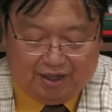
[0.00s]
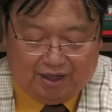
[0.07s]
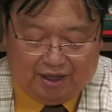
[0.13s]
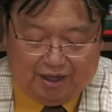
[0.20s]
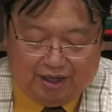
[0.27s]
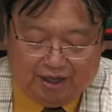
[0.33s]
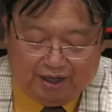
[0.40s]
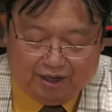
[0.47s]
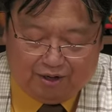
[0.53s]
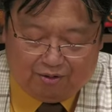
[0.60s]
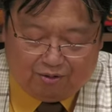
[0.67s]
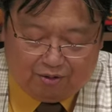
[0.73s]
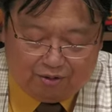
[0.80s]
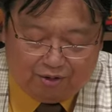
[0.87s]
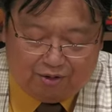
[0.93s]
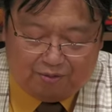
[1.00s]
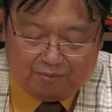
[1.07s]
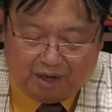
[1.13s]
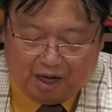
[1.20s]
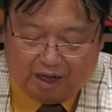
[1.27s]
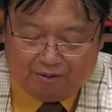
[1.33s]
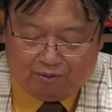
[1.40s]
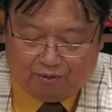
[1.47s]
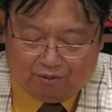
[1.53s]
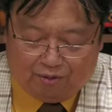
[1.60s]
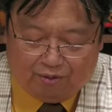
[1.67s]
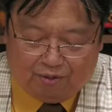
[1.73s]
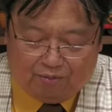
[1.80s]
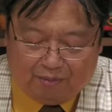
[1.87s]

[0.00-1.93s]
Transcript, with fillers: えー、これまああの、